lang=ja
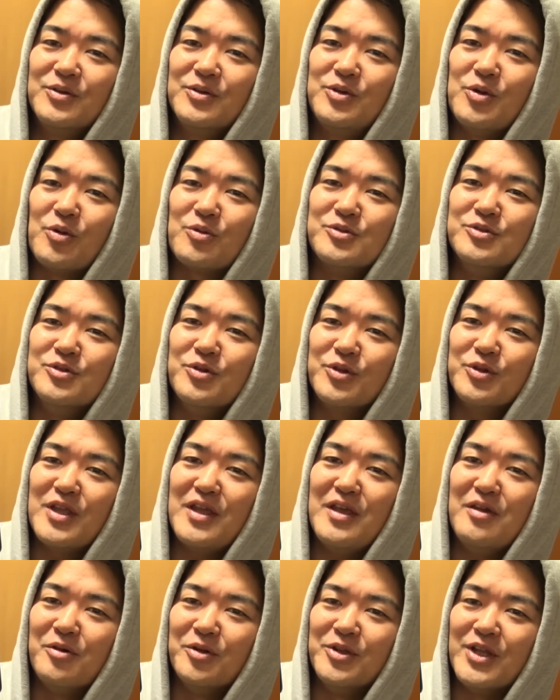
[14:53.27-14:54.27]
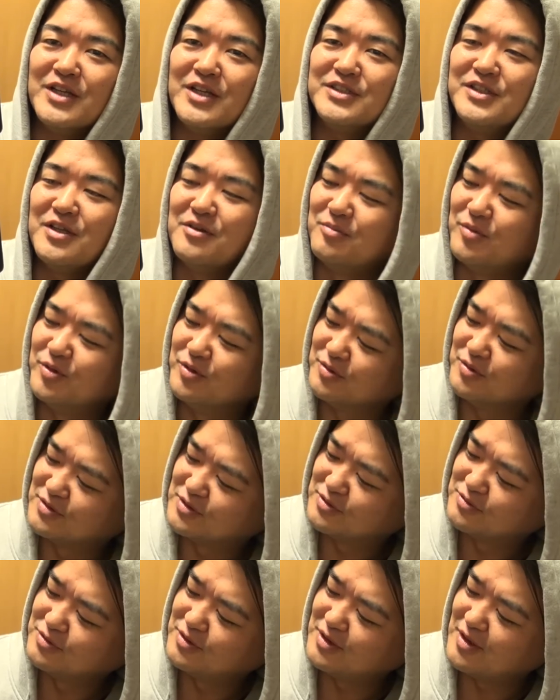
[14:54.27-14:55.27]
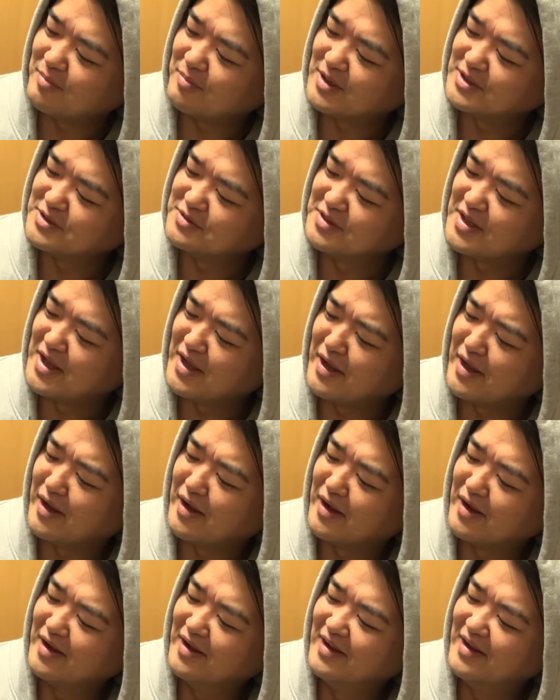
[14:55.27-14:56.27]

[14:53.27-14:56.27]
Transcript: 曲の体を成してるものを作ってますね